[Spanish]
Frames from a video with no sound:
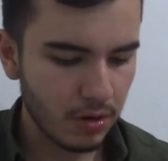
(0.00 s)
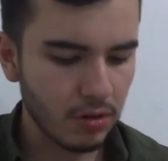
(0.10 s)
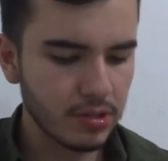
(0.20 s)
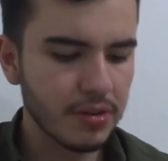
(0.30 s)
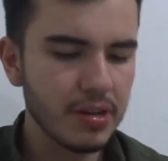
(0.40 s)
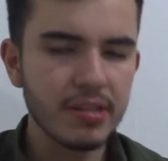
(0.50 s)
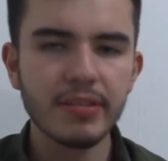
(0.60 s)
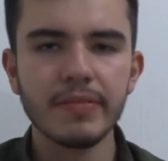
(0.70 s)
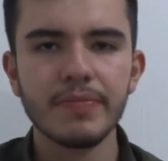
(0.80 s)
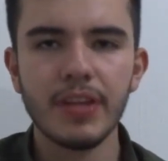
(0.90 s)
no señores,
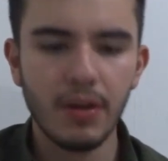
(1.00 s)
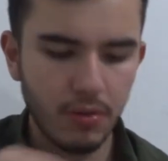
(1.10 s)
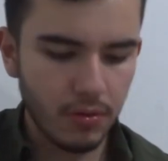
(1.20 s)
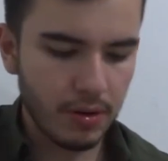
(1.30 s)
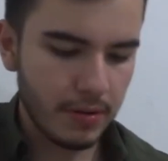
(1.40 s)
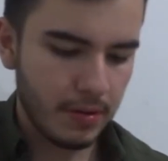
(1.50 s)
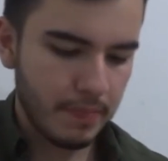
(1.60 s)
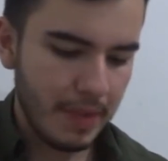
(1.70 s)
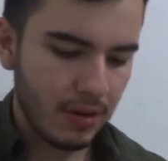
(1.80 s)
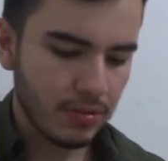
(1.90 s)
llegó en
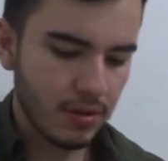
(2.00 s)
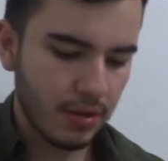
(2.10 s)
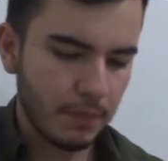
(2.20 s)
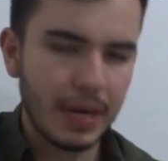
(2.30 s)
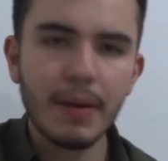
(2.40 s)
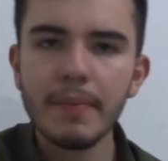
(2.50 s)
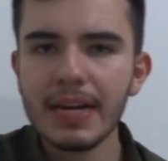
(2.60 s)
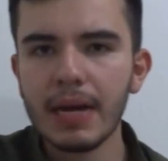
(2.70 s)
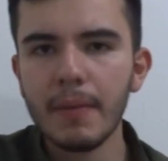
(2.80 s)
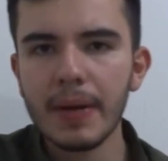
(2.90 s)
menos de lo que esperaba,
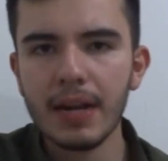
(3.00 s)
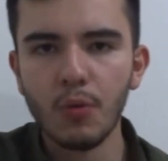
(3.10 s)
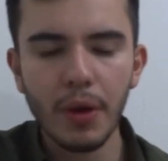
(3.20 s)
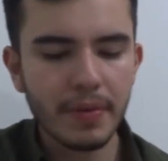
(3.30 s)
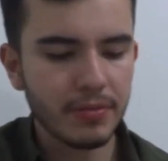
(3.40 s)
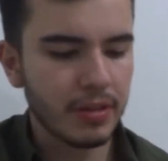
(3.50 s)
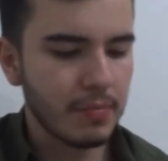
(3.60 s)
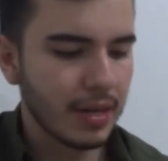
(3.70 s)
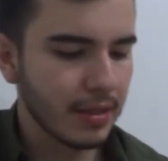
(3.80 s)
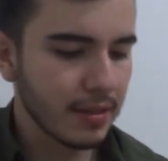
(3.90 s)
marcaba para el jueves, hoy es
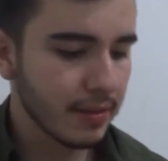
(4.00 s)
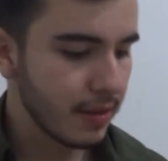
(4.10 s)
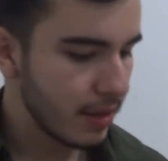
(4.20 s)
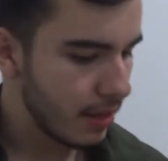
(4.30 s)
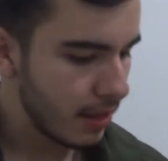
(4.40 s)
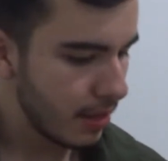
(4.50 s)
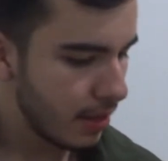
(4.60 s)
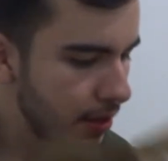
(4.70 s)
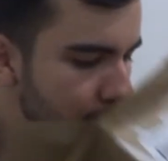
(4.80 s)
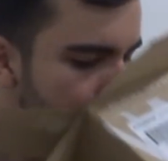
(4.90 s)
martes
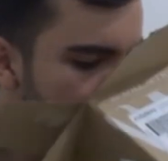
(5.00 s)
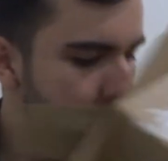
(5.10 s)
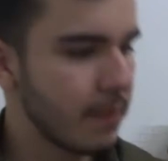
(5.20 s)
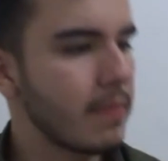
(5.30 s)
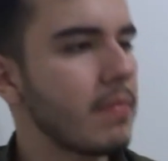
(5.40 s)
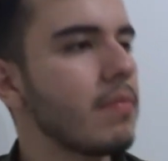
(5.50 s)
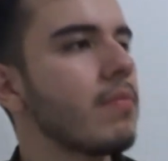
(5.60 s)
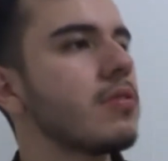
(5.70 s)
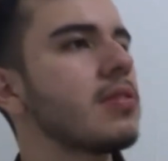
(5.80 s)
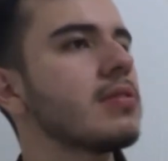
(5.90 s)
y
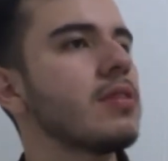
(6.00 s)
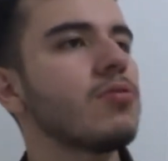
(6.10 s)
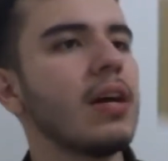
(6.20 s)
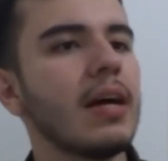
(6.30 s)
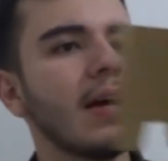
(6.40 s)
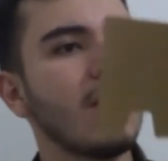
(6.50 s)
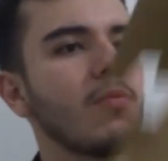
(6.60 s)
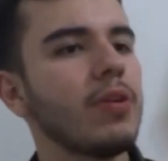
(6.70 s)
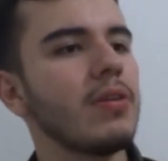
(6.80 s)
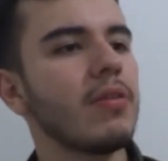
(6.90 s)
pues, esta es una caja
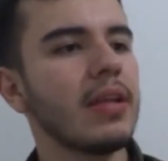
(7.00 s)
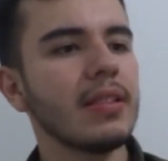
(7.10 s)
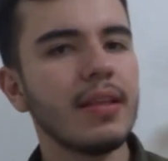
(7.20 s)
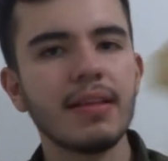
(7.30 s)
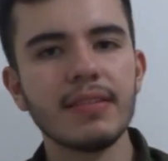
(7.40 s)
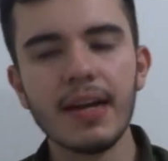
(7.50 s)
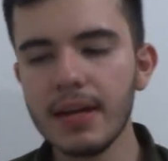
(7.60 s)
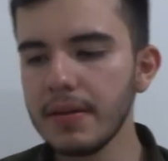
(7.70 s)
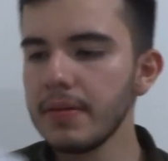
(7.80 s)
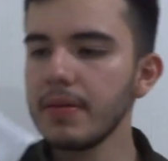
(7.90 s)
común y corriente de
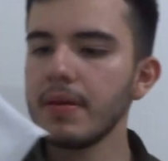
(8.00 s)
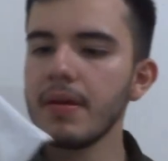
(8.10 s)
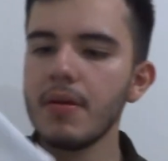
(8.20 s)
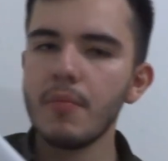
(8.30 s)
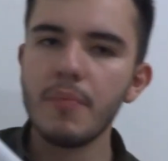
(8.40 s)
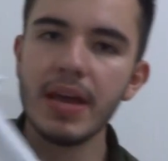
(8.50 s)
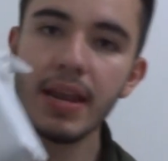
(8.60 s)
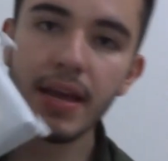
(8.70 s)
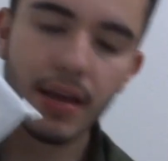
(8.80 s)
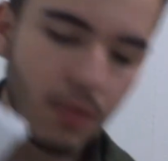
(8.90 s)
Sara, viene en